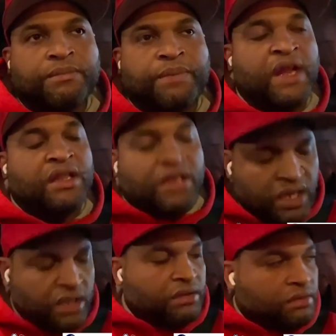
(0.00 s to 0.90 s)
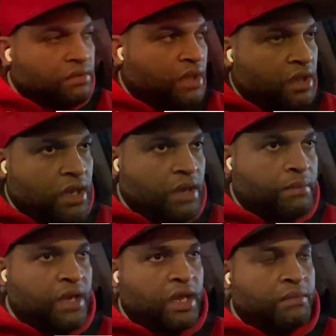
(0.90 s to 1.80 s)
Perdí, eh,
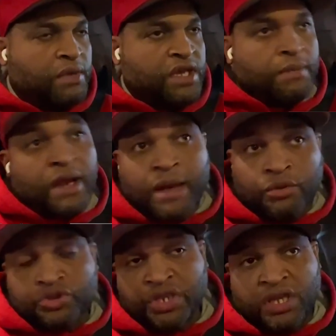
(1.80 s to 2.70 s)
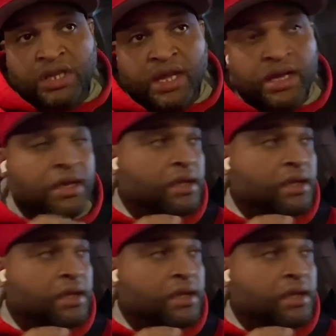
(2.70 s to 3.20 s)
me, llevan la bocina,